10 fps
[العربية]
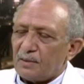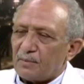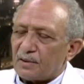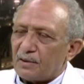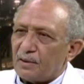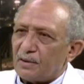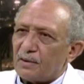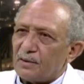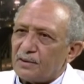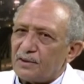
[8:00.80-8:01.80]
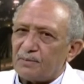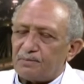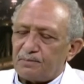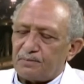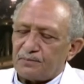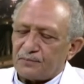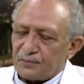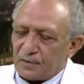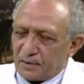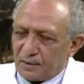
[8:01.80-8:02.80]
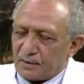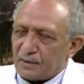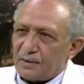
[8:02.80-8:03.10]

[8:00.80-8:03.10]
نمرة اثنين يجب في الحته